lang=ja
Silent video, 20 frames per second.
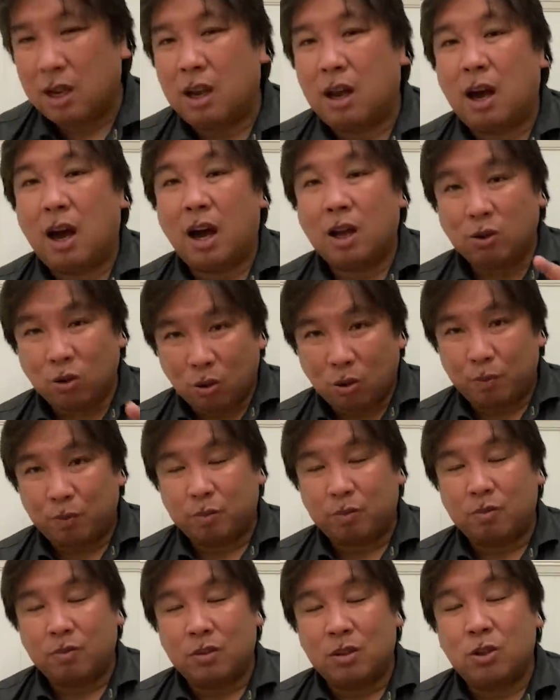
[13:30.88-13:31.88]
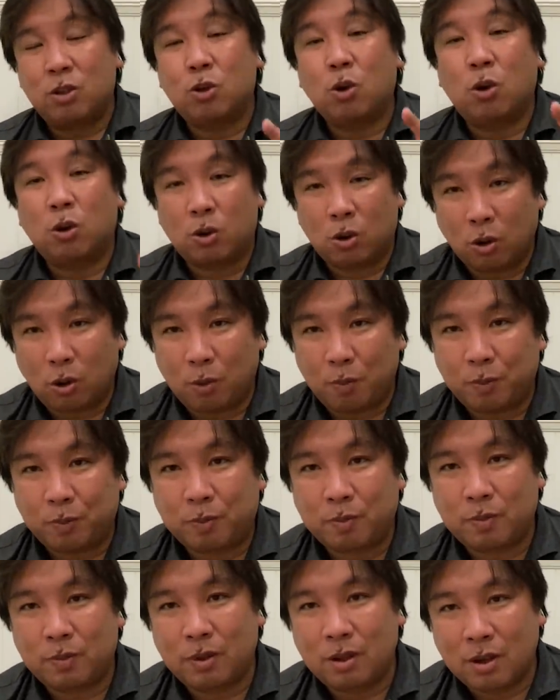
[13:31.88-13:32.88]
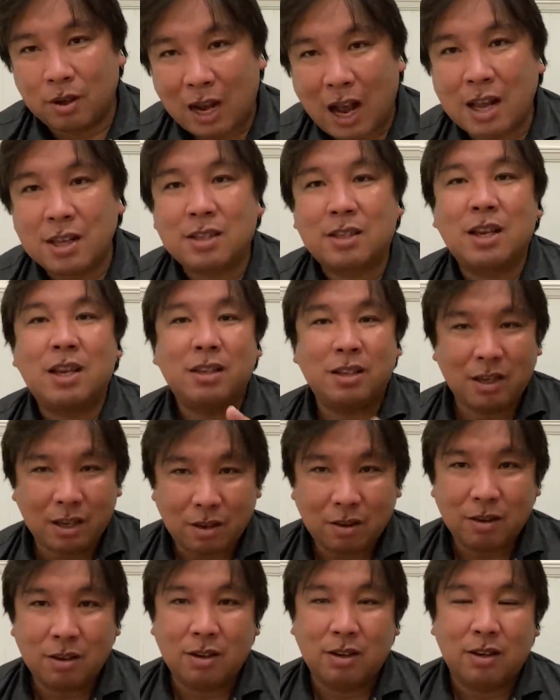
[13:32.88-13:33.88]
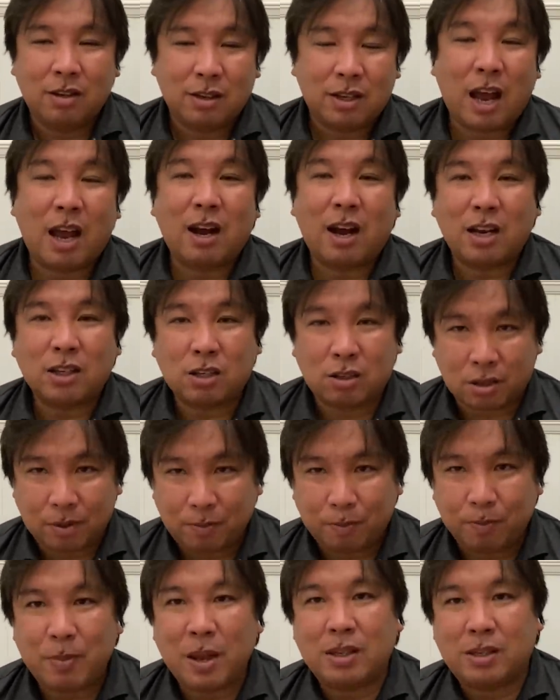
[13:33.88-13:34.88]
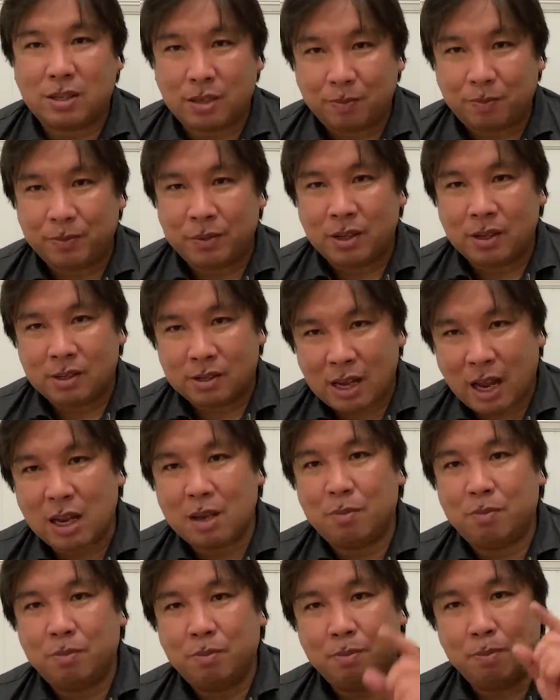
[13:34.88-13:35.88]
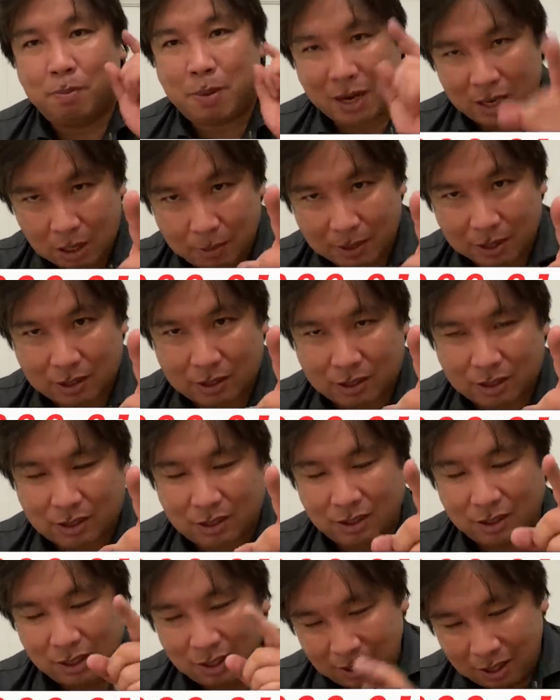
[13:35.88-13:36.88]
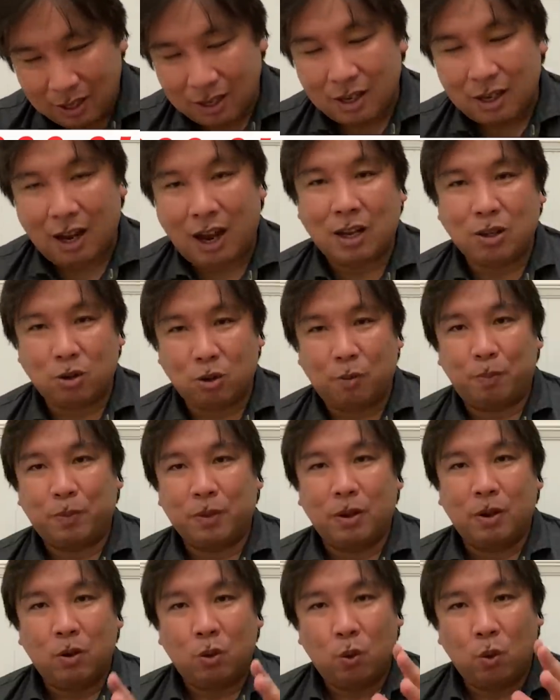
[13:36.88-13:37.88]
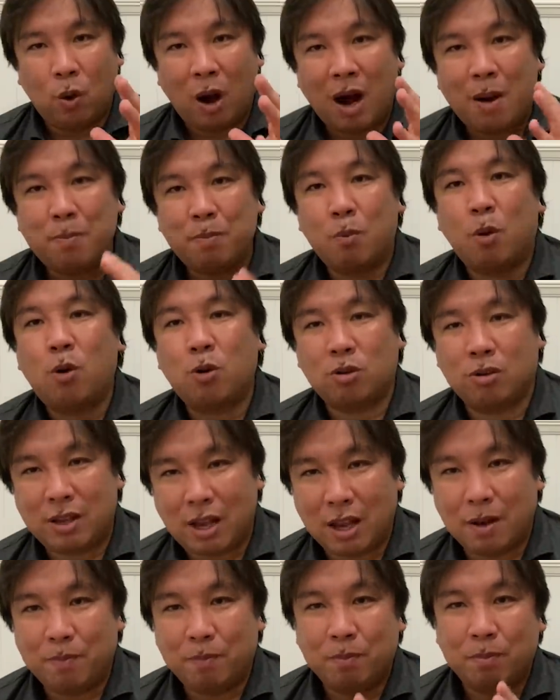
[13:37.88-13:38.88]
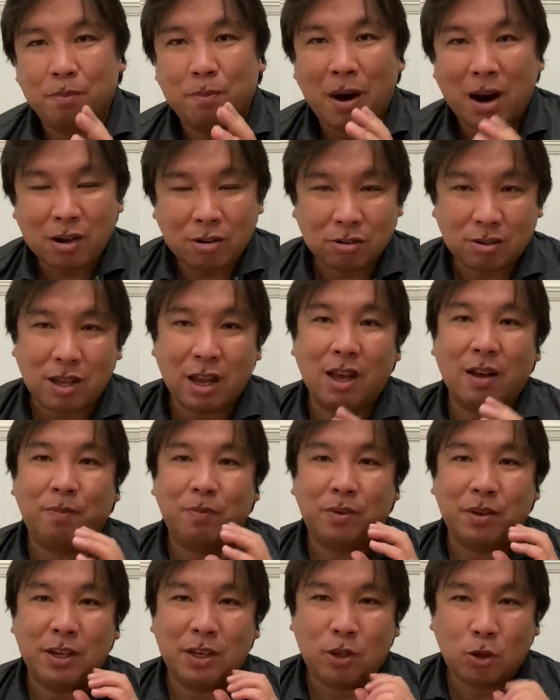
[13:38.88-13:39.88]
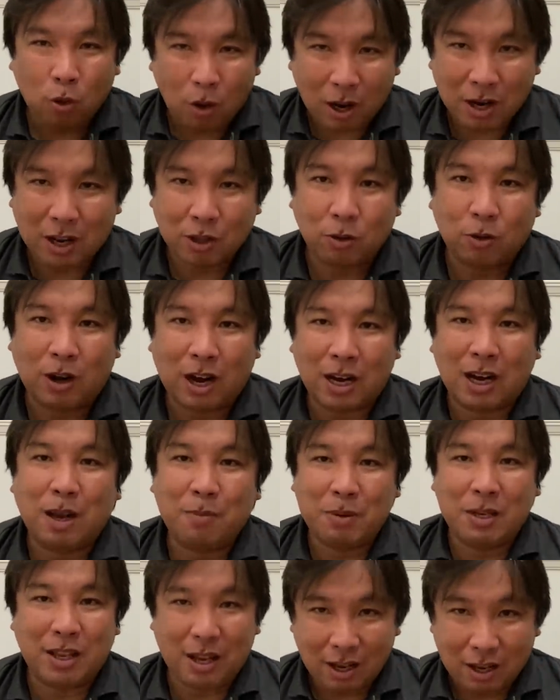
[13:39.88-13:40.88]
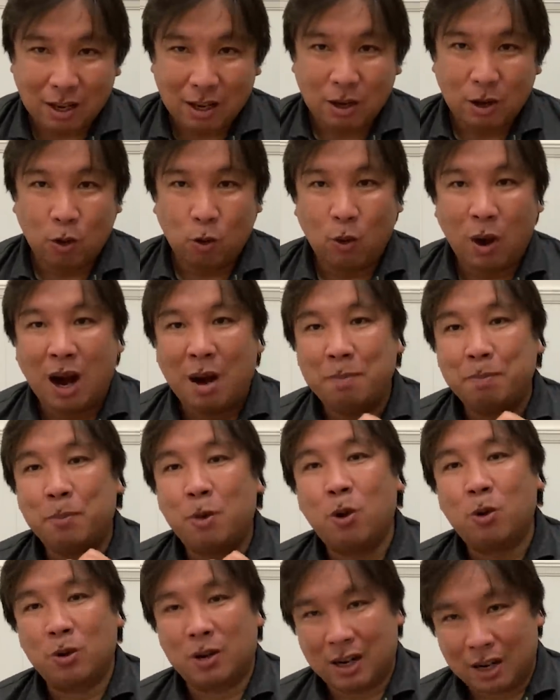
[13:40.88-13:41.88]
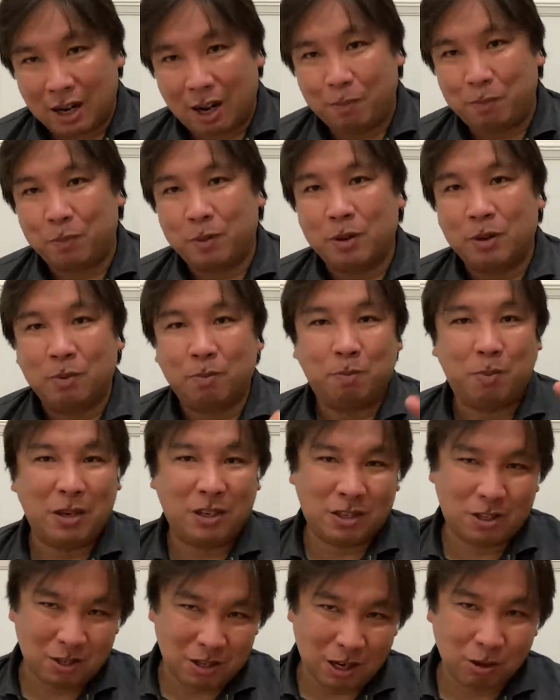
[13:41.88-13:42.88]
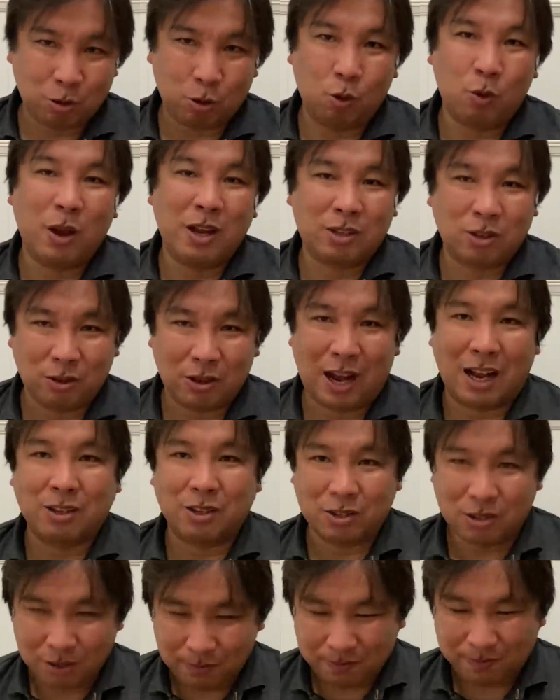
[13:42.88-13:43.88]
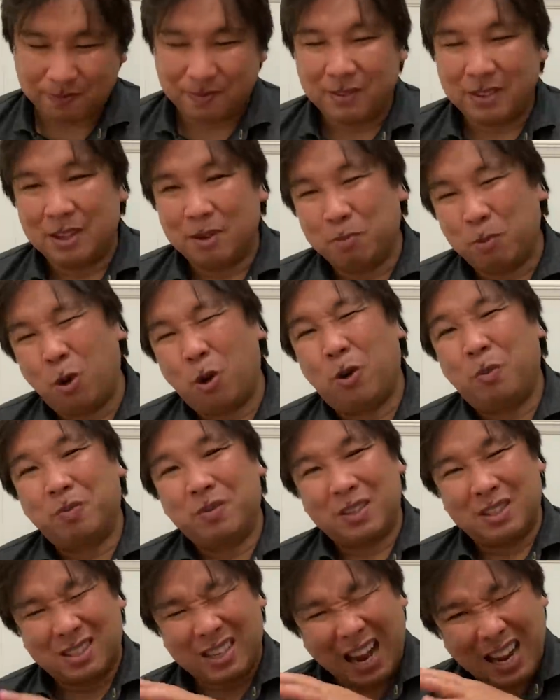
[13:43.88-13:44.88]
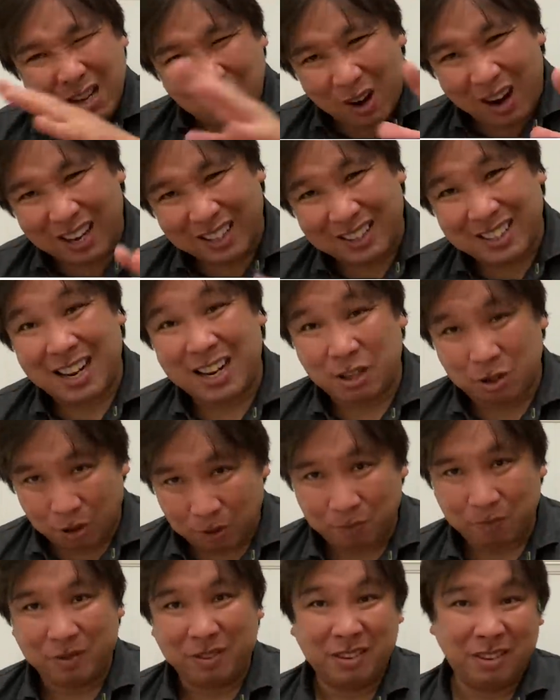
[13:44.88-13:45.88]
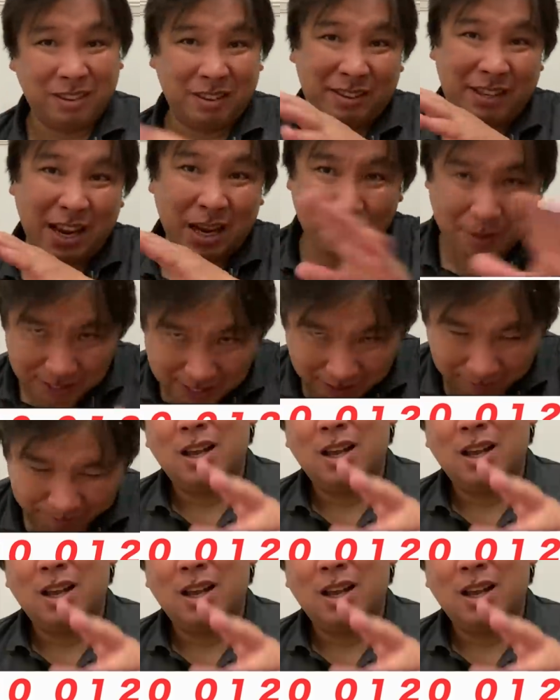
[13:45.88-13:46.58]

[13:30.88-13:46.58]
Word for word: あの状況、完全にタイガース、ベンチ、サイン、バレてます。あの、ワンボールで、ルで、糸原の絡みで、ワンボールからピッチダウトウエストで外す。もう、サイン分かってないと、できません。